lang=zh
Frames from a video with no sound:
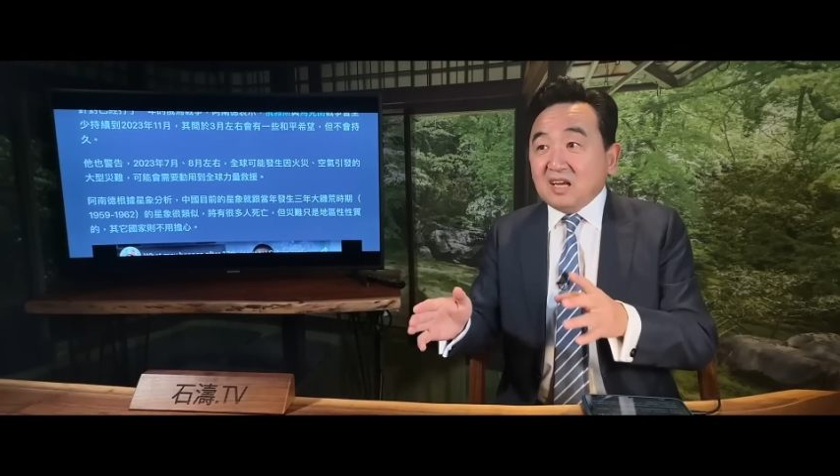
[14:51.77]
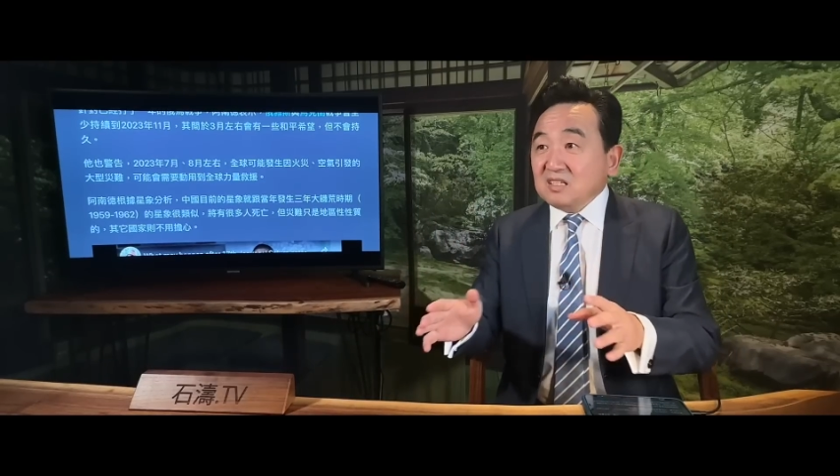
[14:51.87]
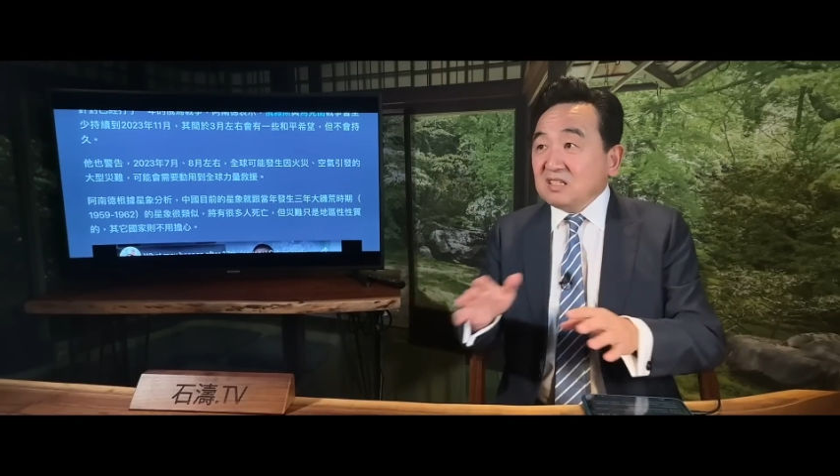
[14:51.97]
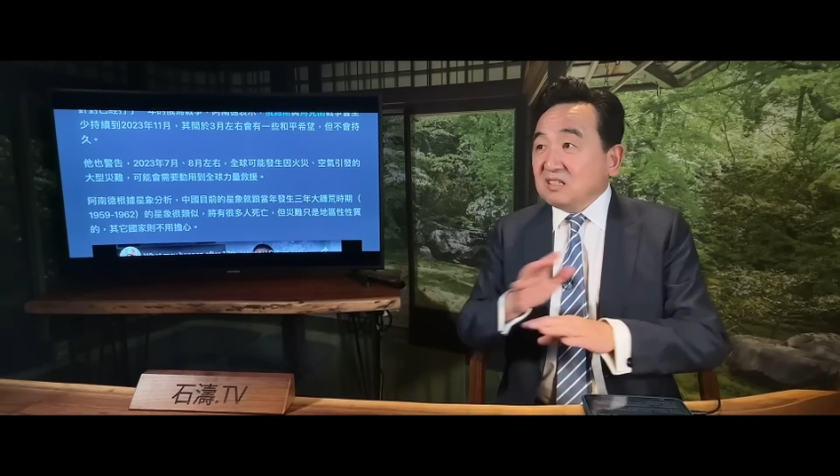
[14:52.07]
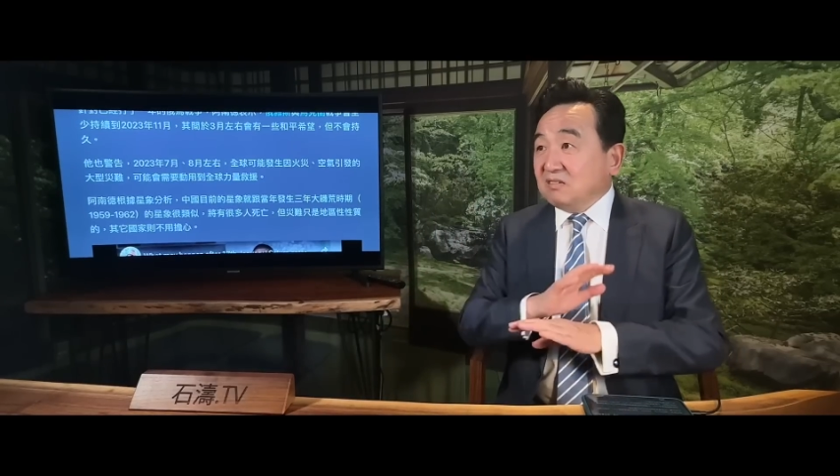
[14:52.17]

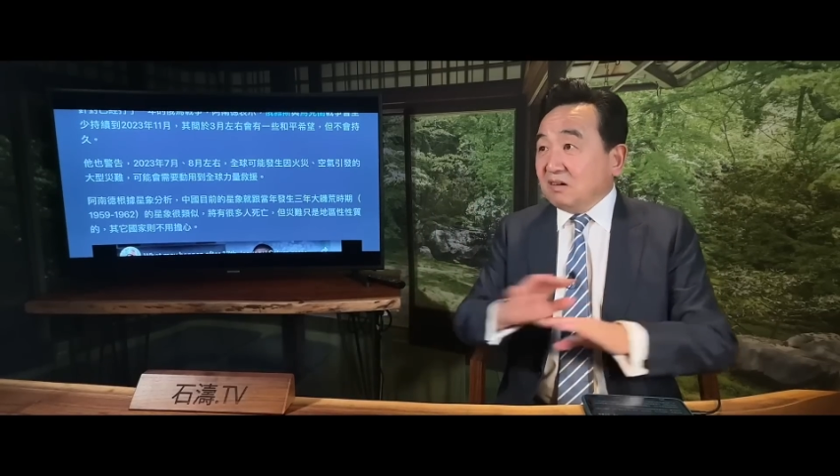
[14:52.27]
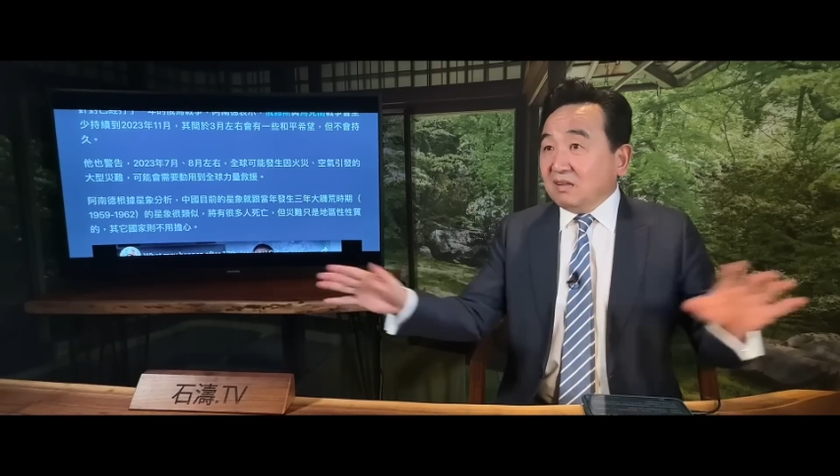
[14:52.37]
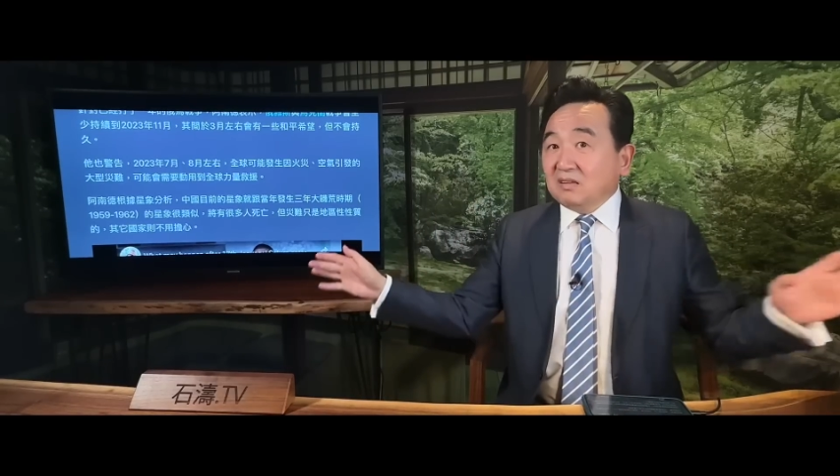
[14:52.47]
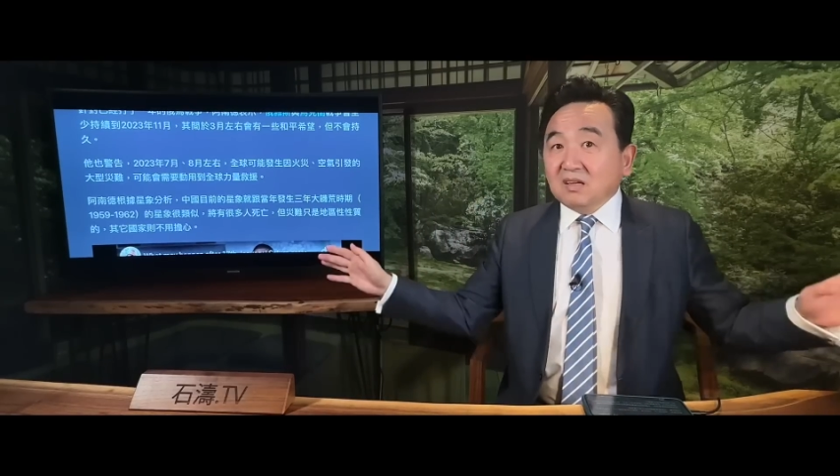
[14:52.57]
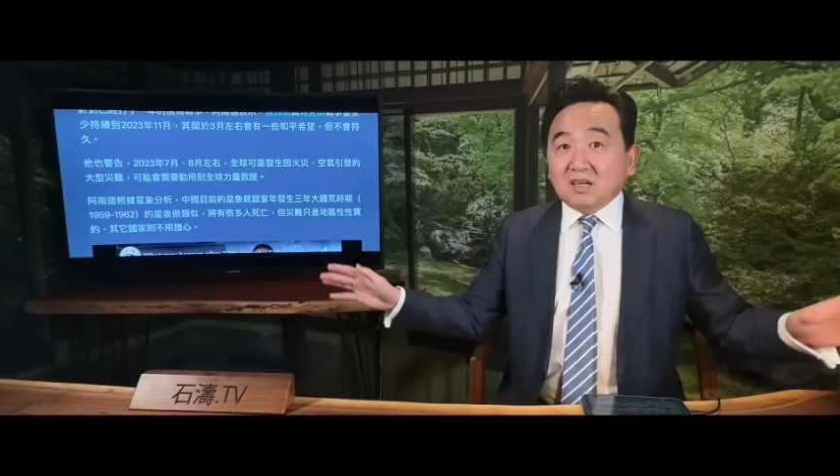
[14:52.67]
死人
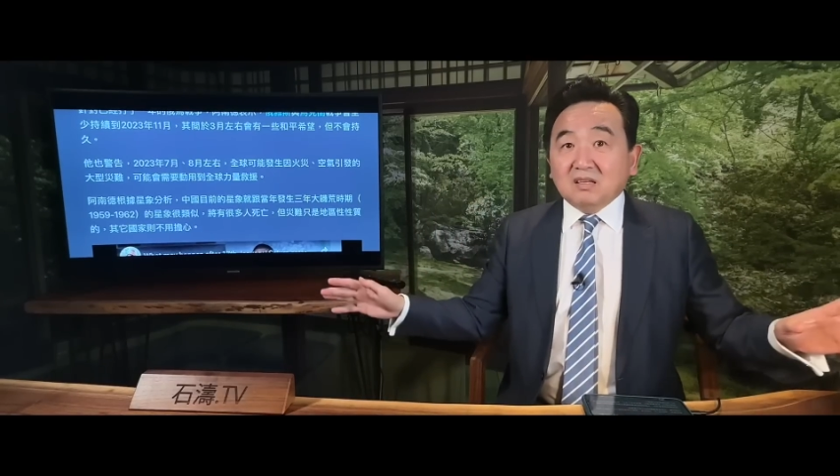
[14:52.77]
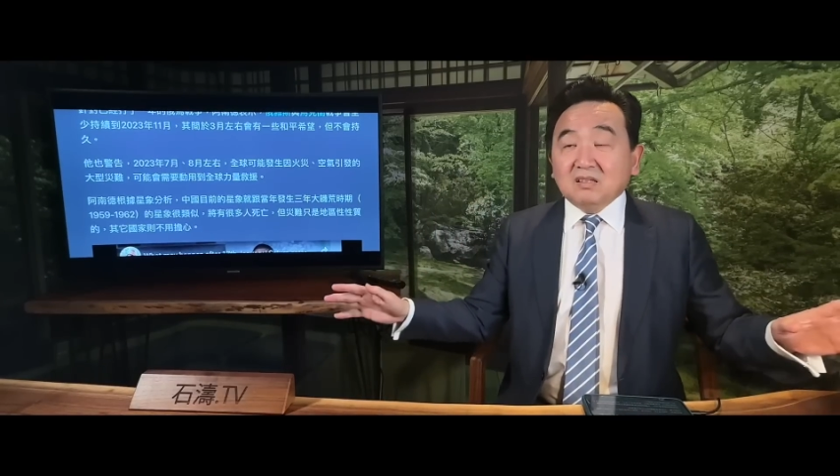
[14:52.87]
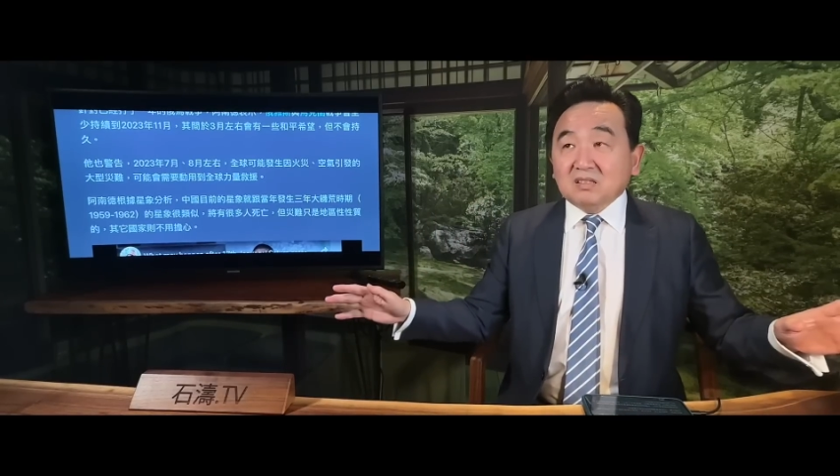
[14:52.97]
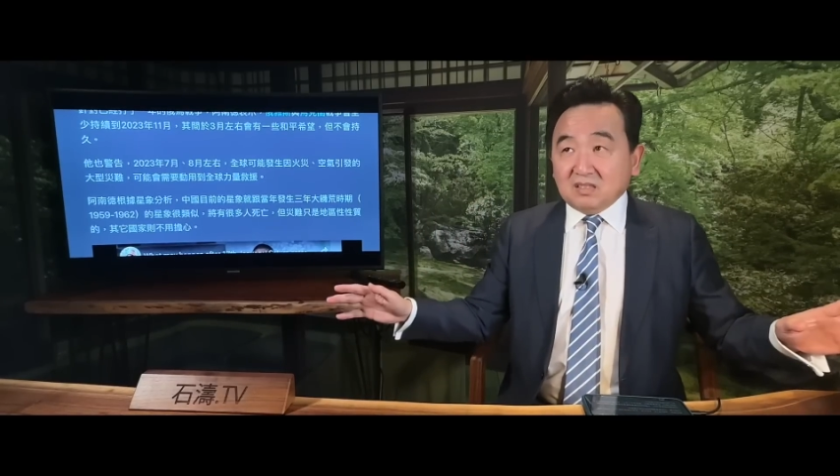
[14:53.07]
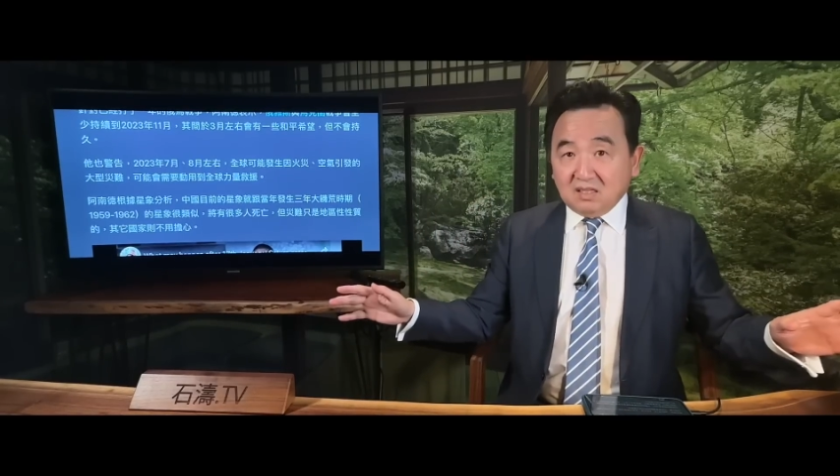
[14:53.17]
了。
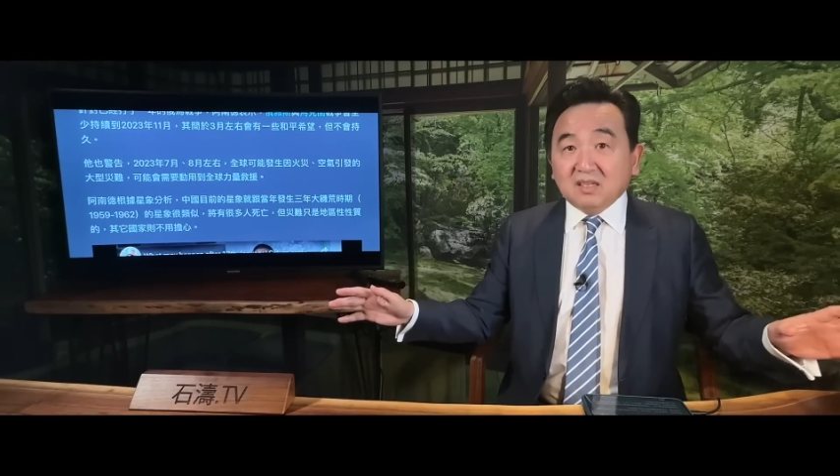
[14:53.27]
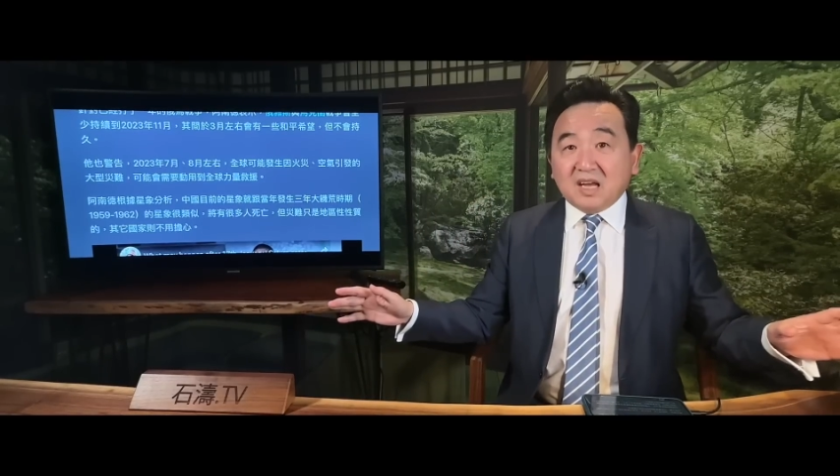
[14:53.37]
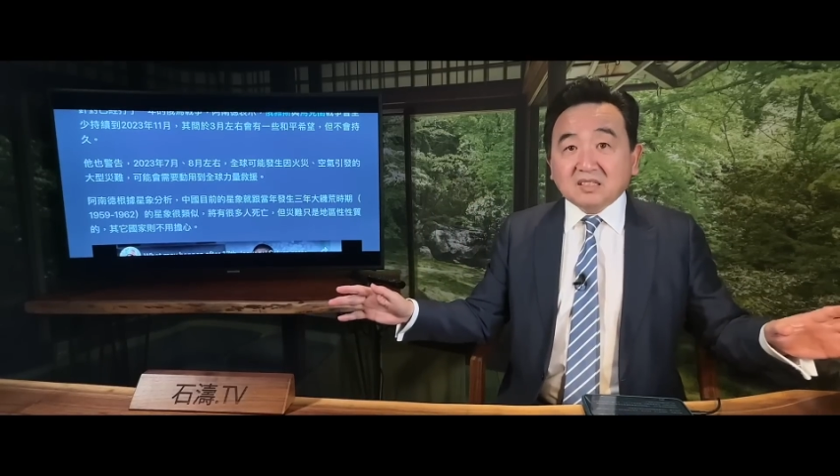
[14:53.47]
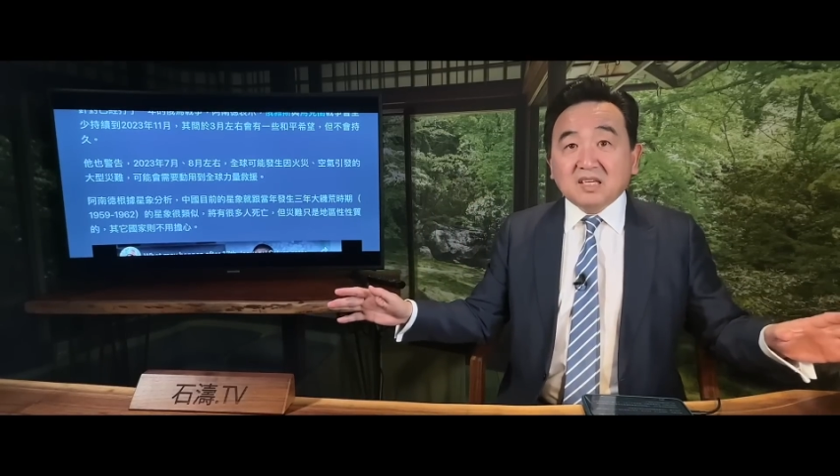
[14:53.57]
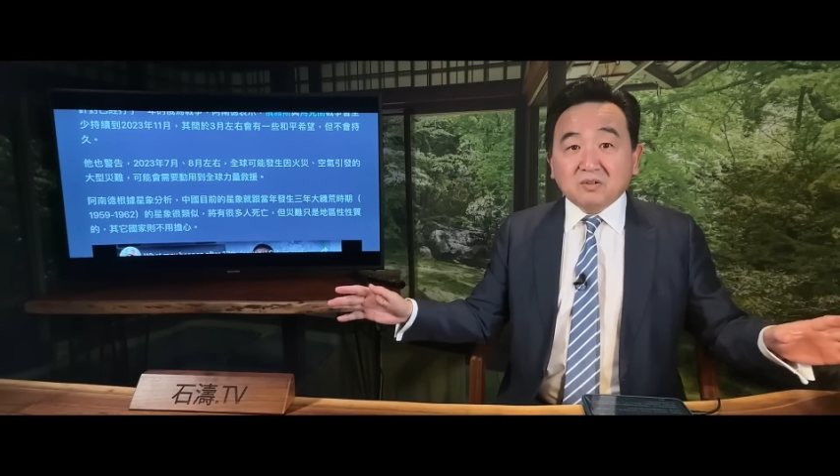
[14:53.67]
死了
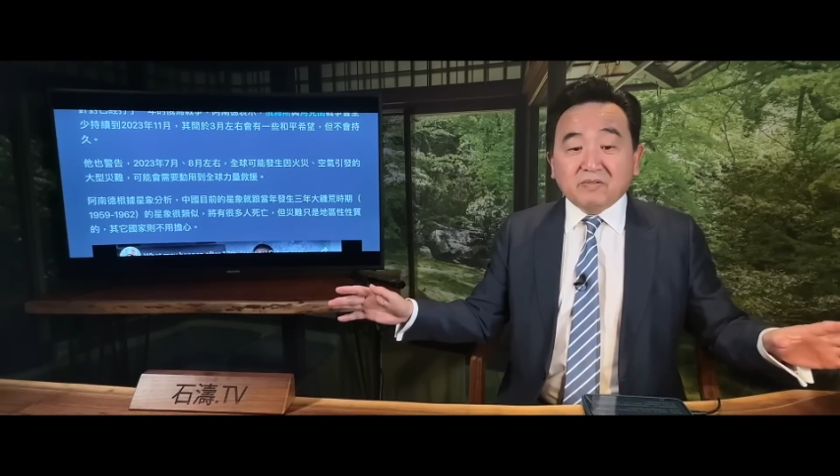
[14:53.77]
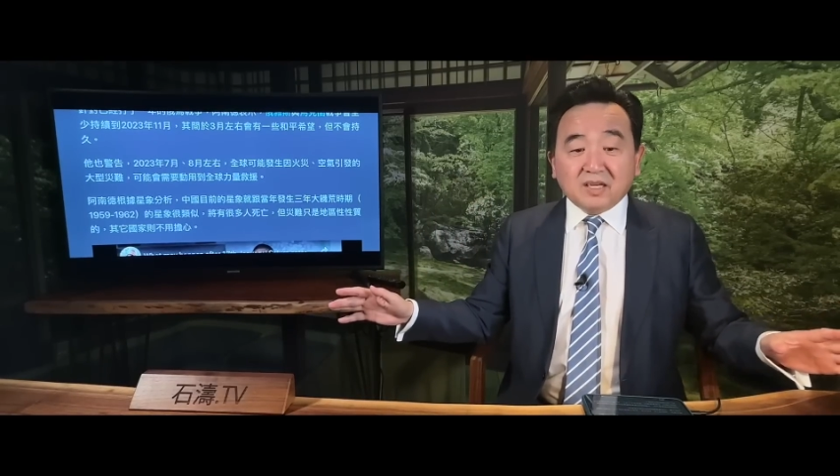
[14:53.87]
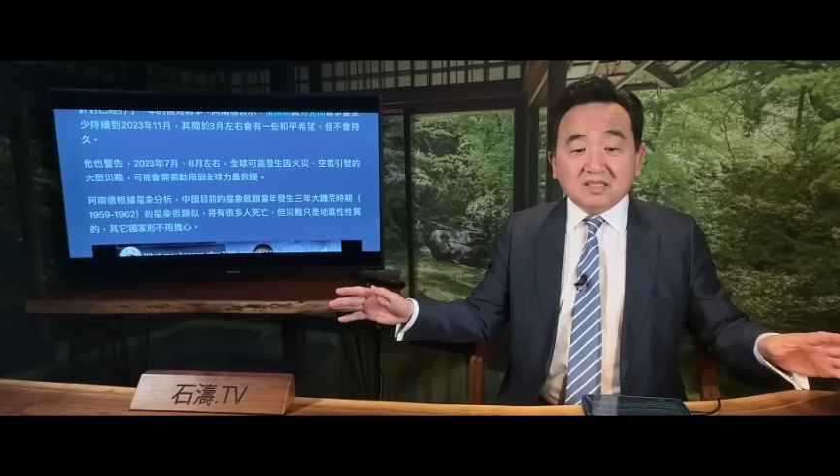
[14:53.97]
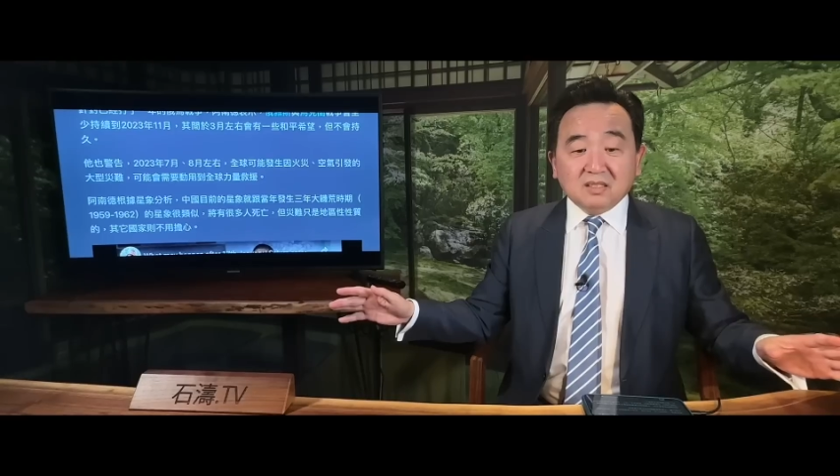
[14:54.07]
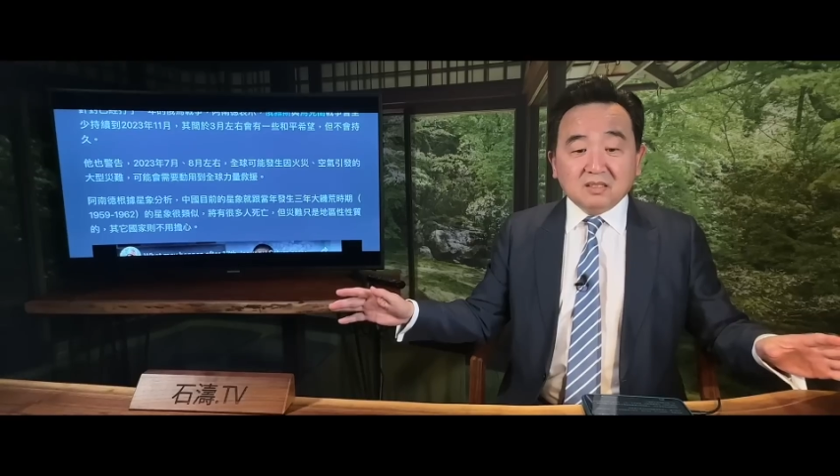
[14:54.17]
两千多万人，